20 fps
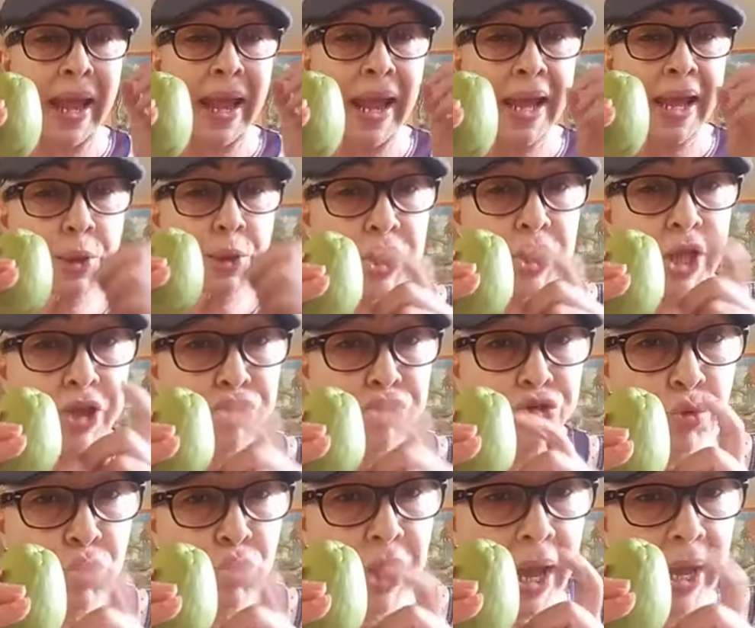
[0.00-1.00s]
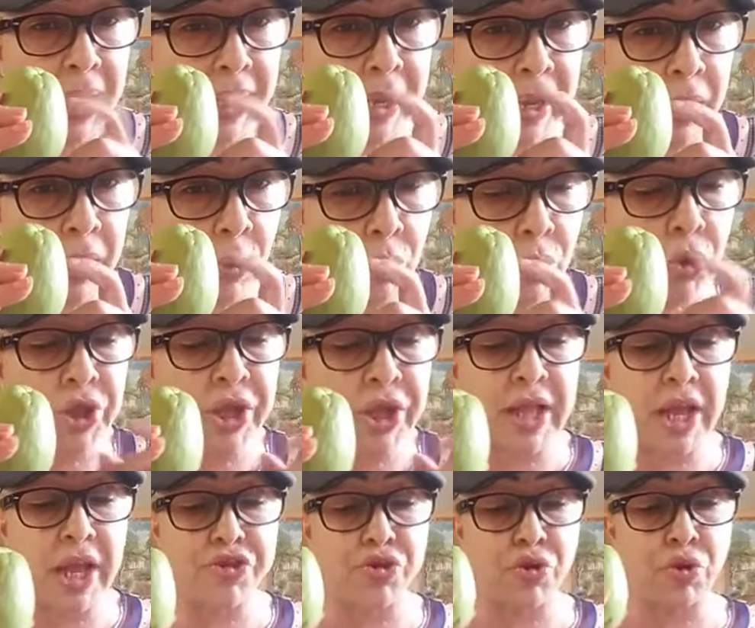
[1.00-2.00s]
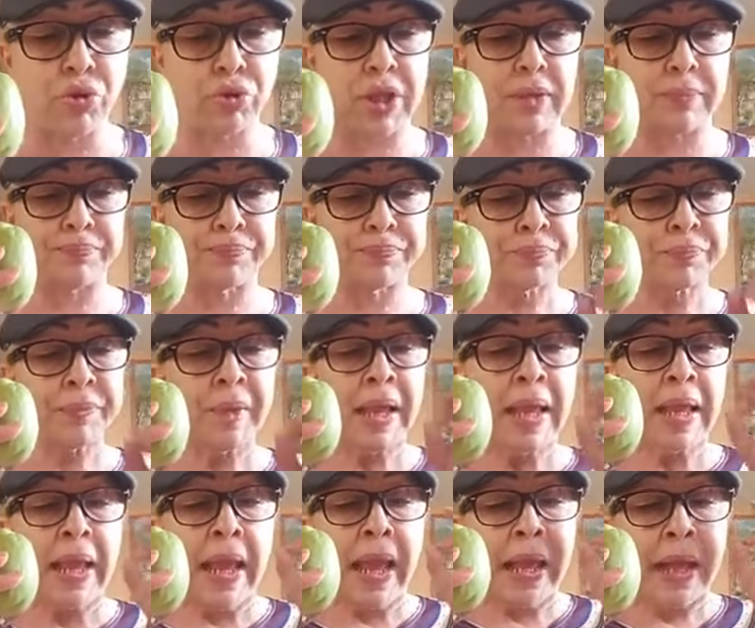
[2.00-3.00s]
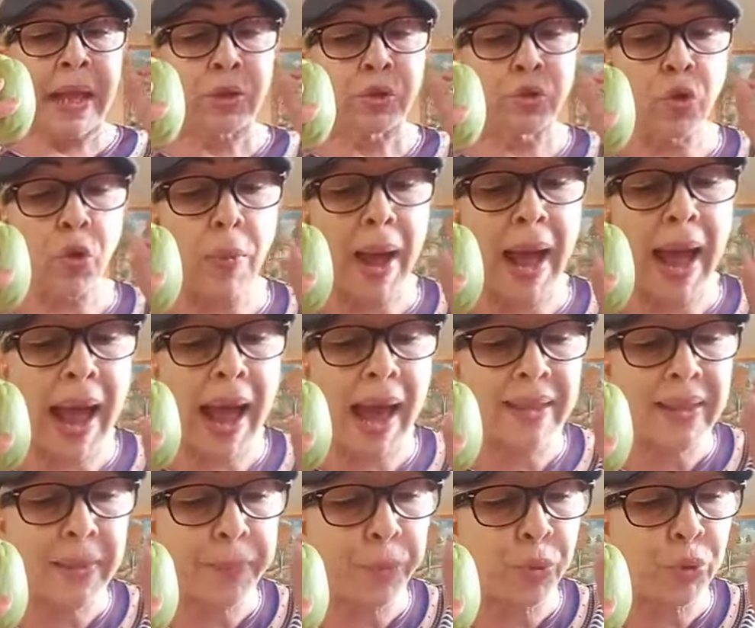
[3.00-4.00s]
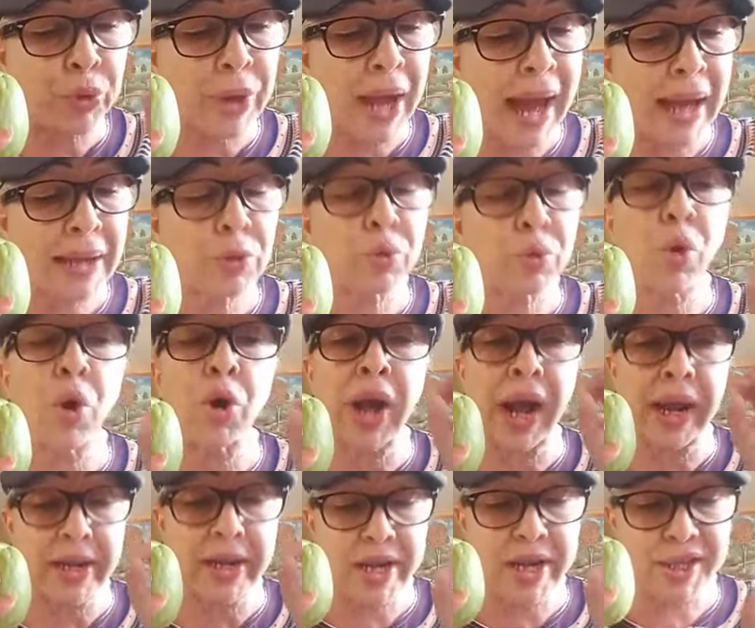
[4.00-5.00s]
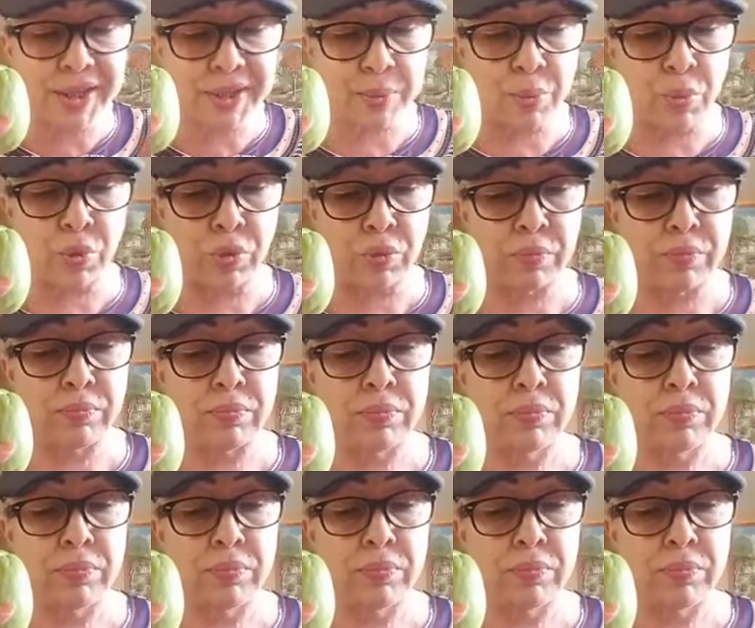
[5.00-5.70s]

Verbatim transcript: A eso te ayuda el jugo de tallota. Tú vas a depurar tu organismo.